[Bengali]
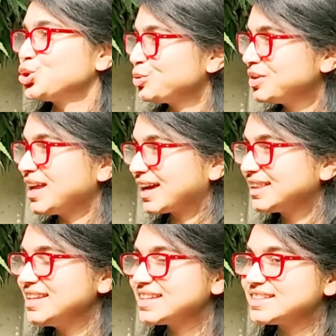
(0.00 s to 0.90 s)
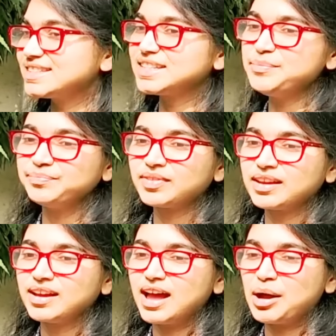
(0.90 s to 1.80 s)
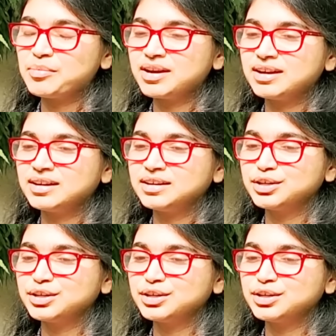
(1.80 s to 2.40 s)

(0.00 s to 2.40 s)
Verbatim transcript: শৈশবটা ঢাকাতেই কেটেছে আমার